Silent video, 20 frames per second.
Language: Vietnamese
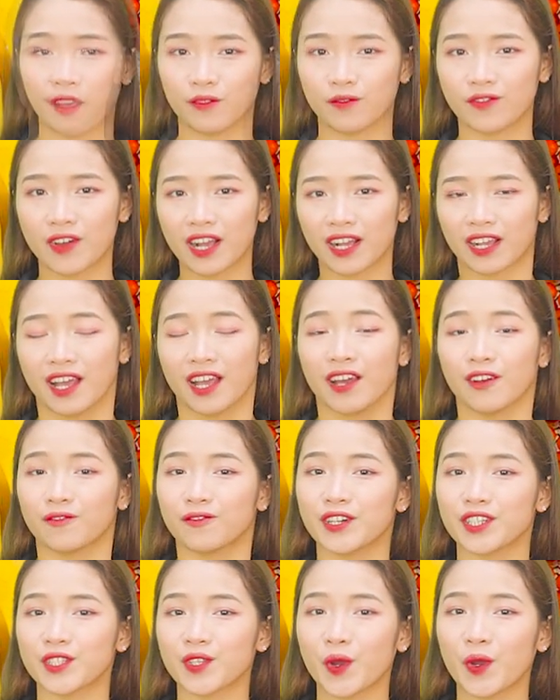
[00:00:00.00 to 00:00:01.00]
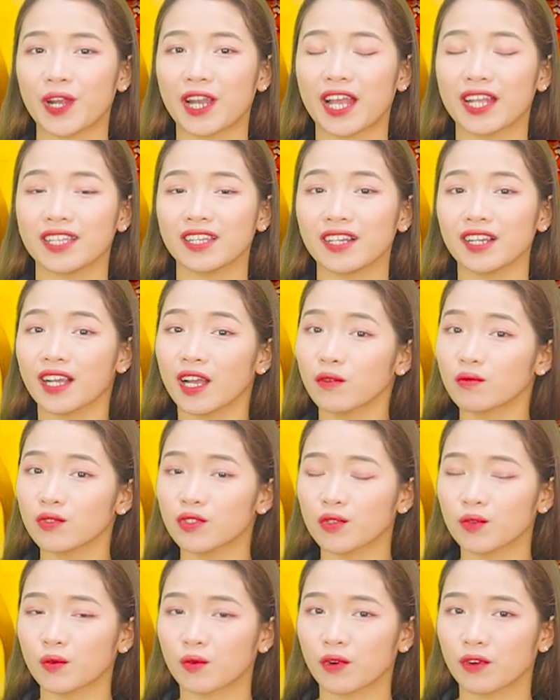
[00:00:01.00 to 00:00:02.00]
Vâng, vừa rồi là những công
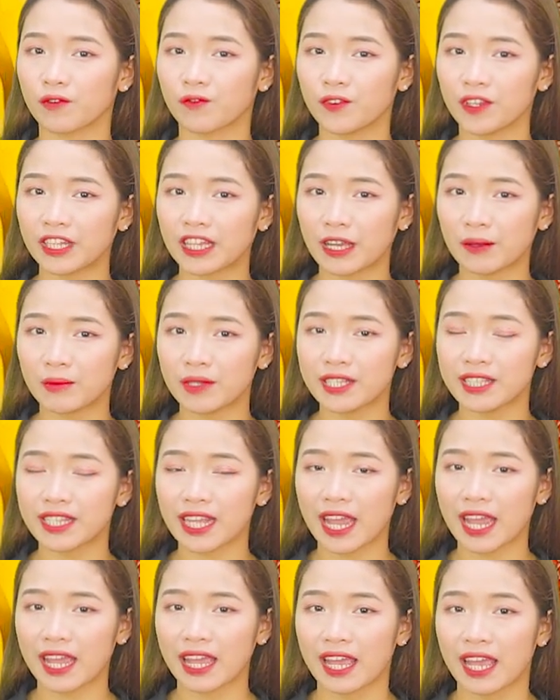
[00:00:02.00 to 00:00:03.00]
dụng của vitamin C.